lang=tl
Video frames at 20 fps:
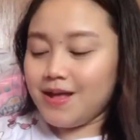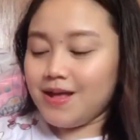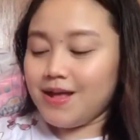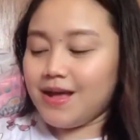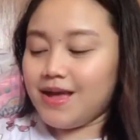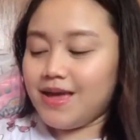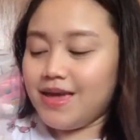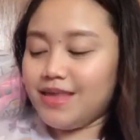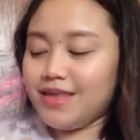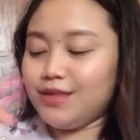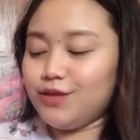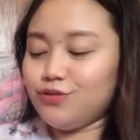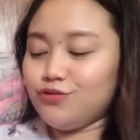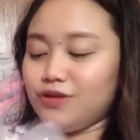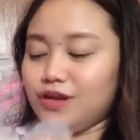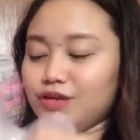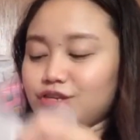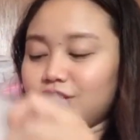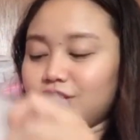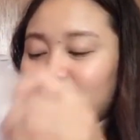Ayan, dito
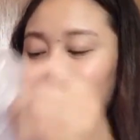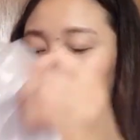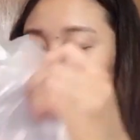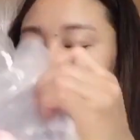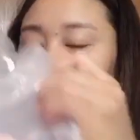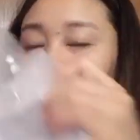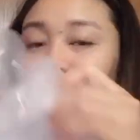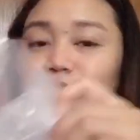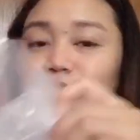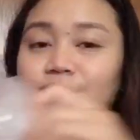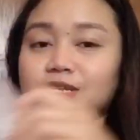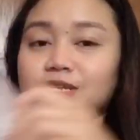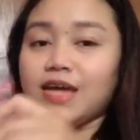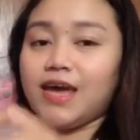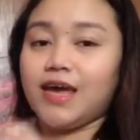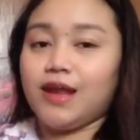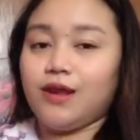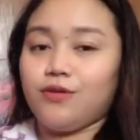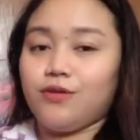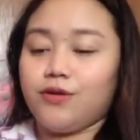lang siya nilagay ng
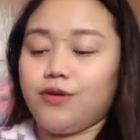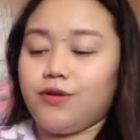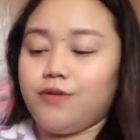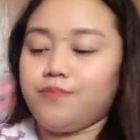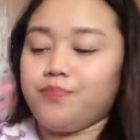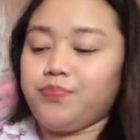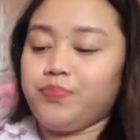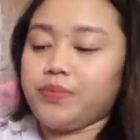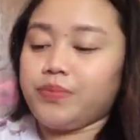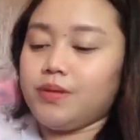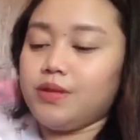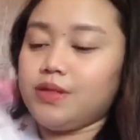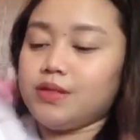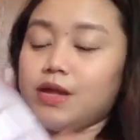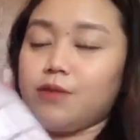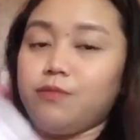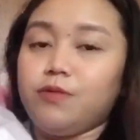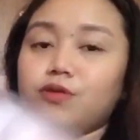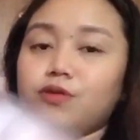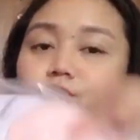seller.
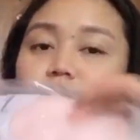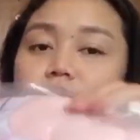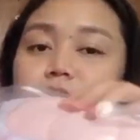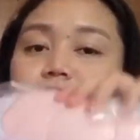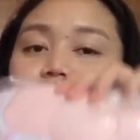Sabi ko nga, melig